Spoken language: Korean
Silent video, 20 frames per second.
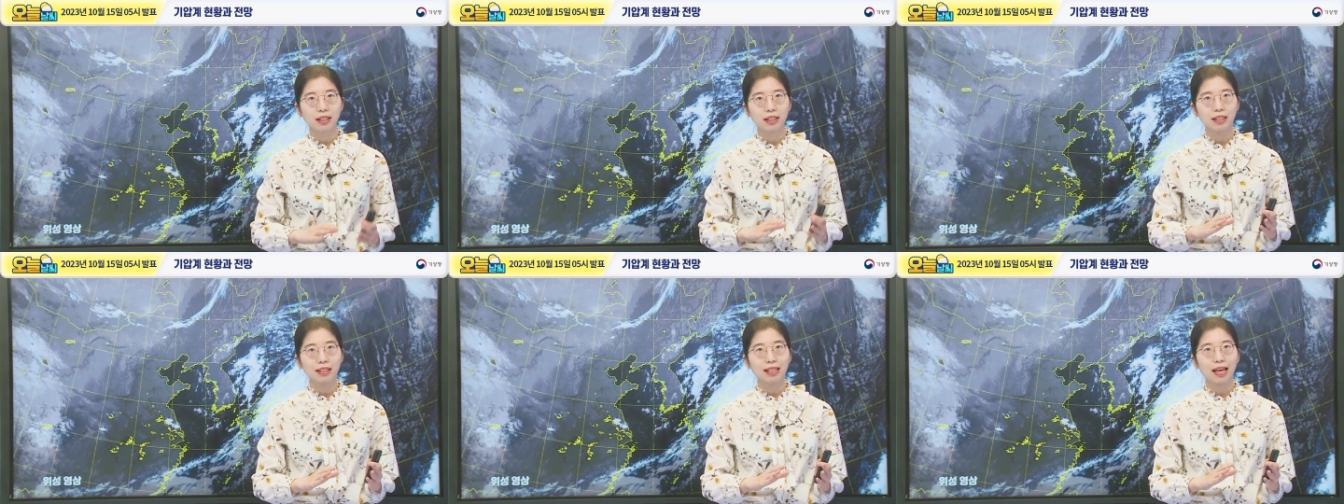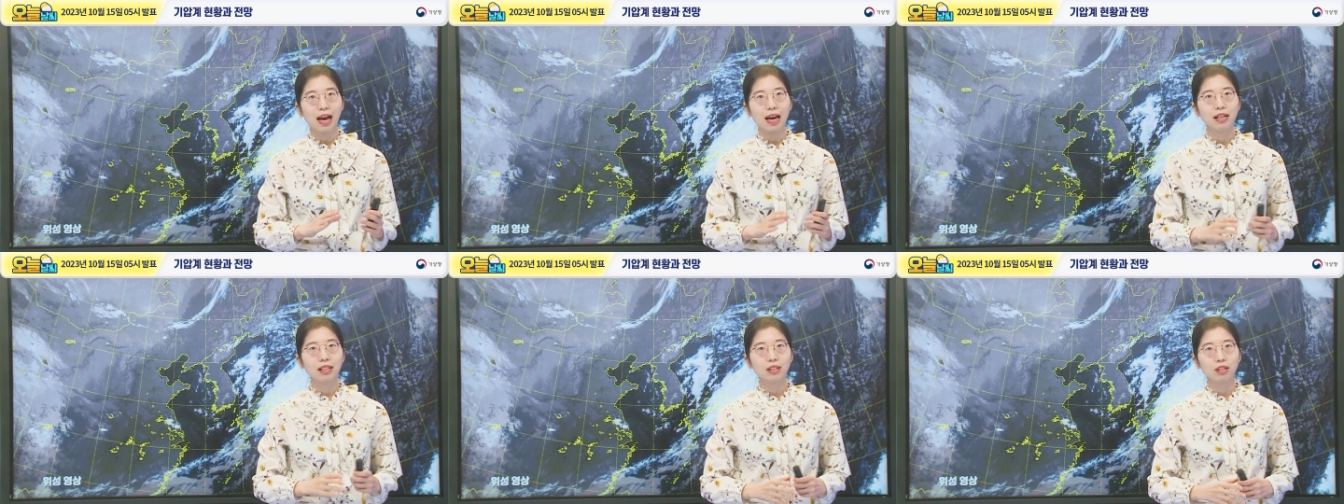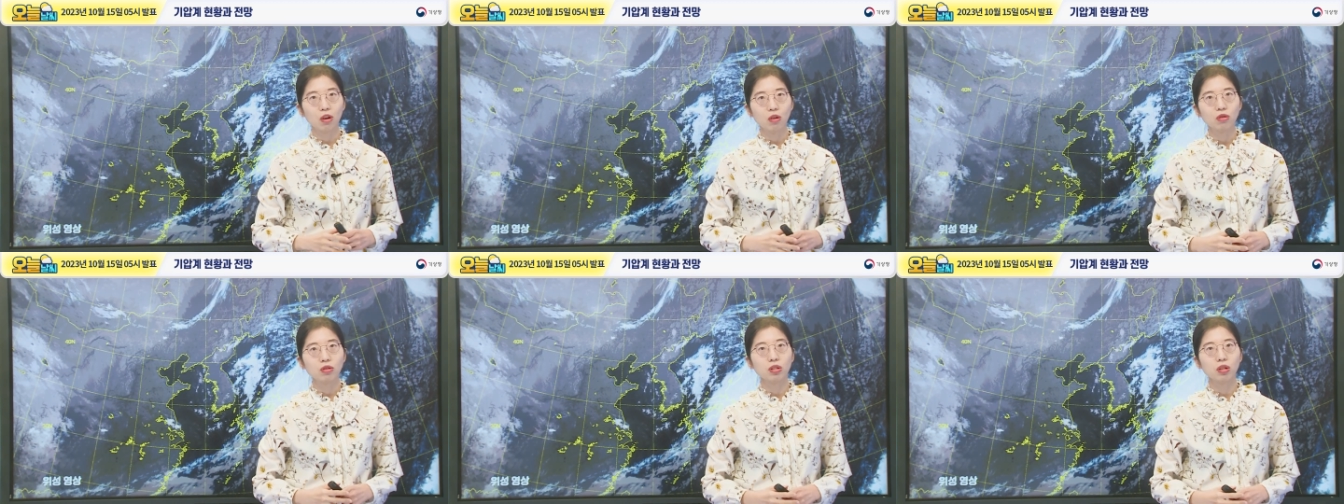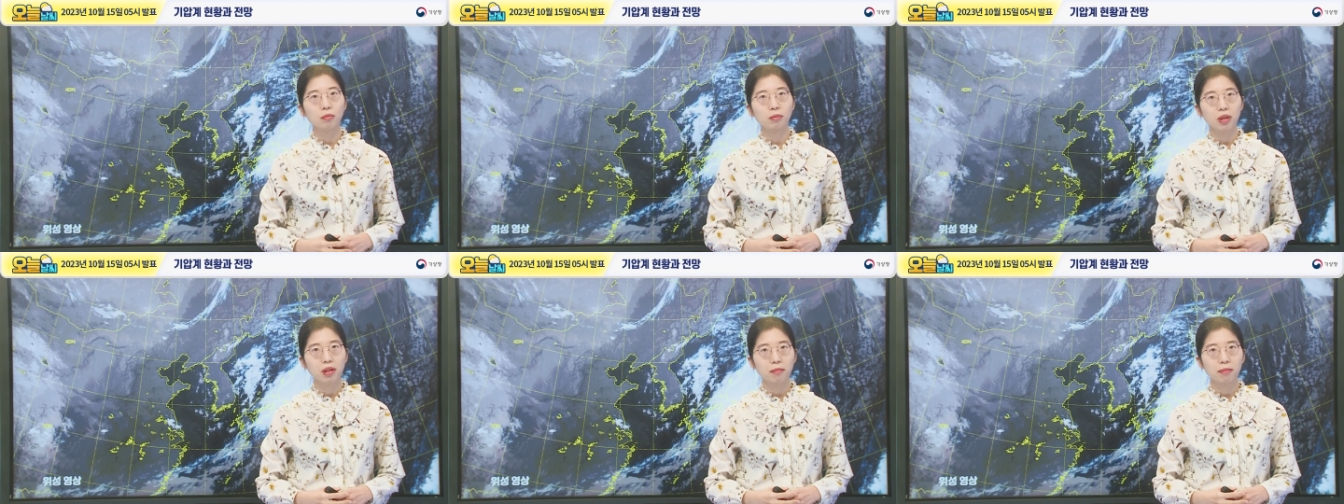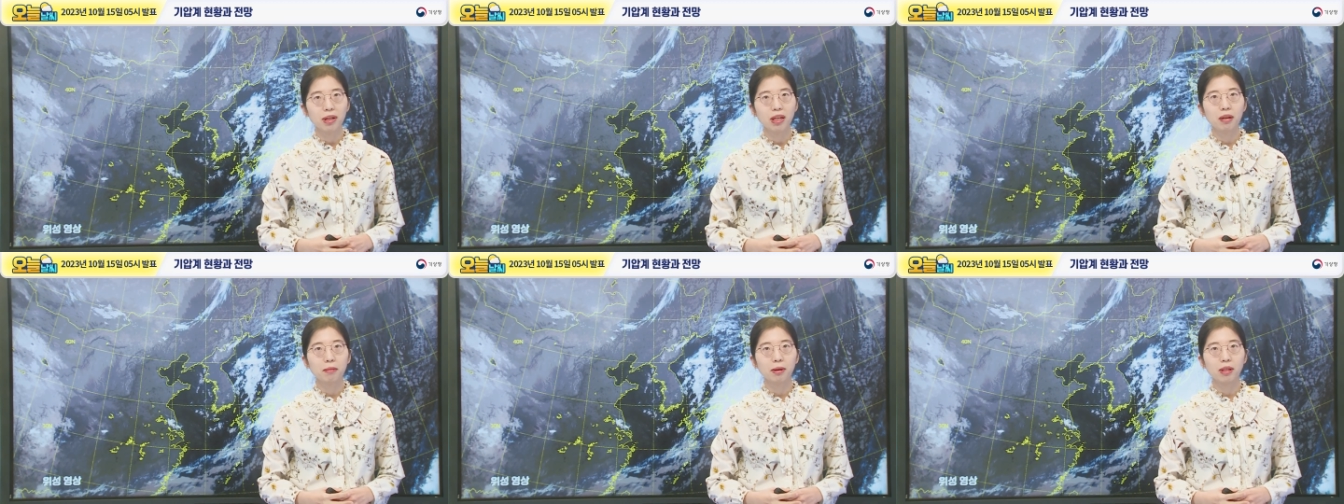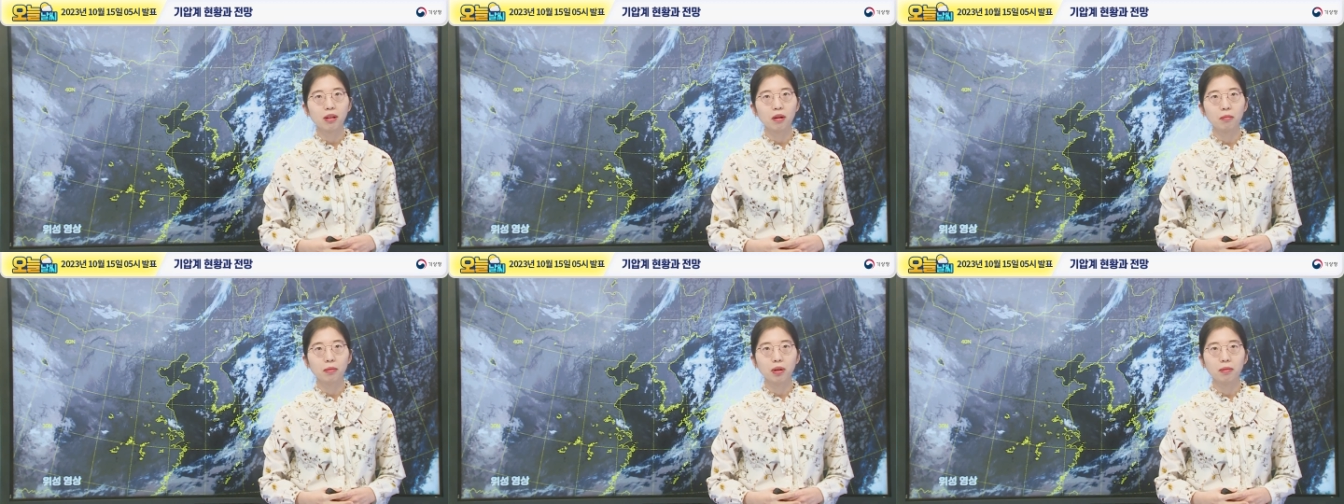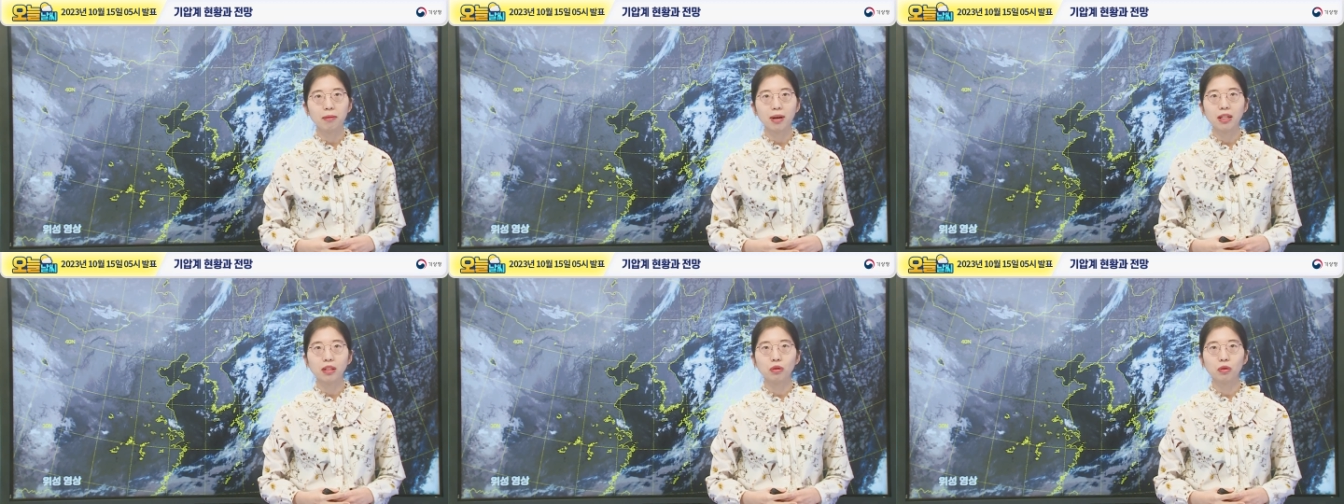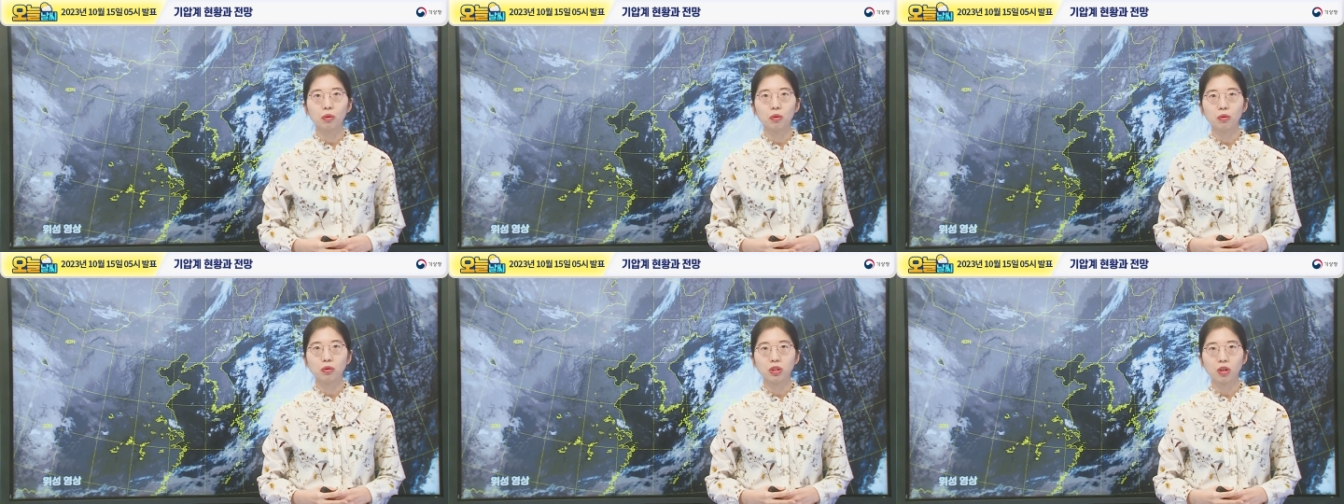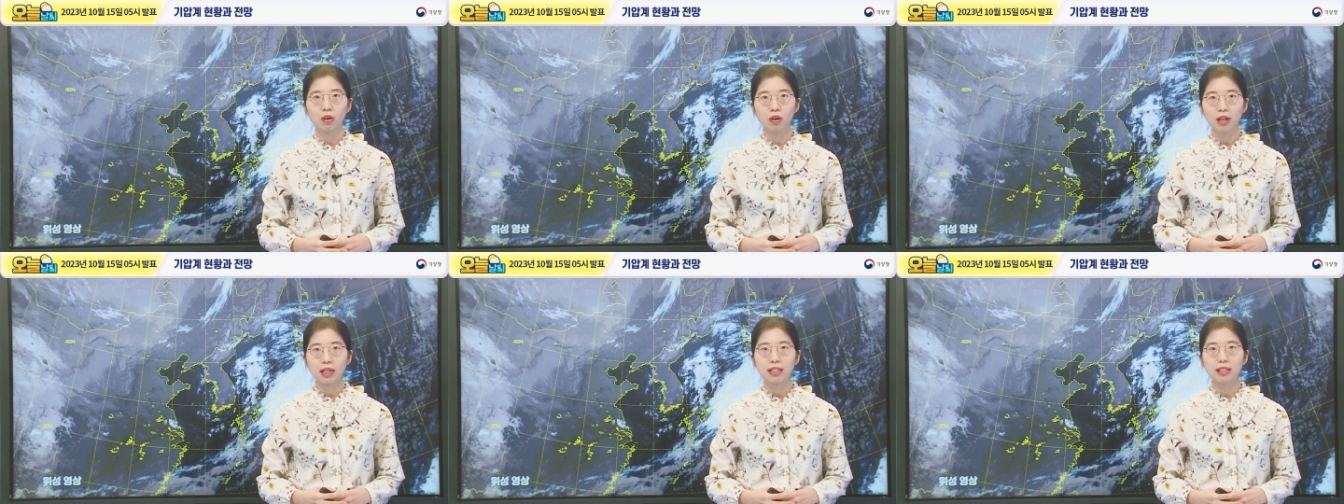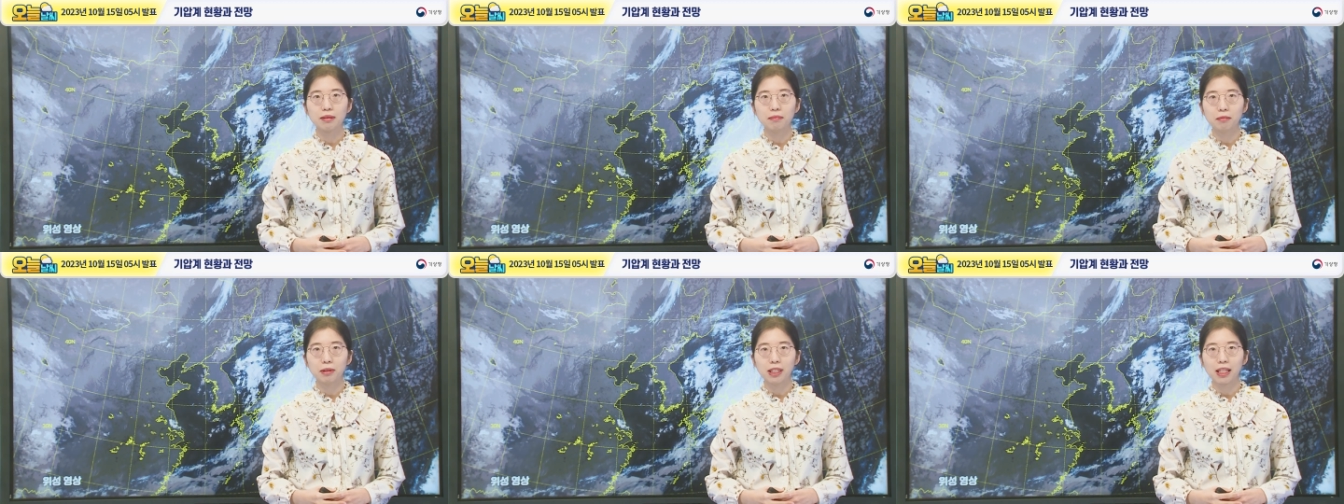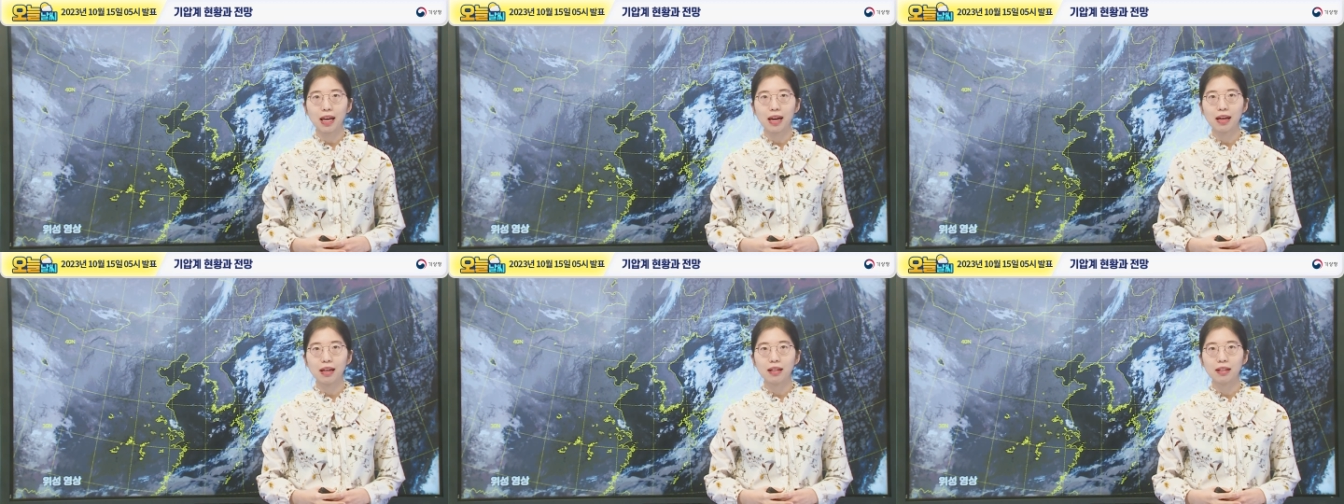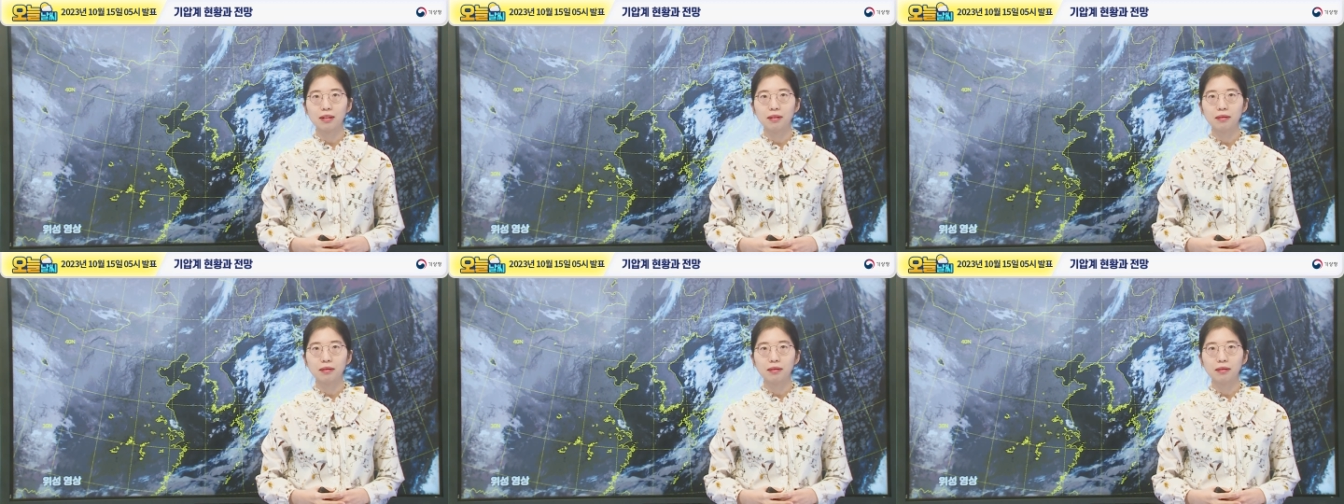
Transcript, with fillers: 그 양은 0.1mm 미만으로 적겠습니다.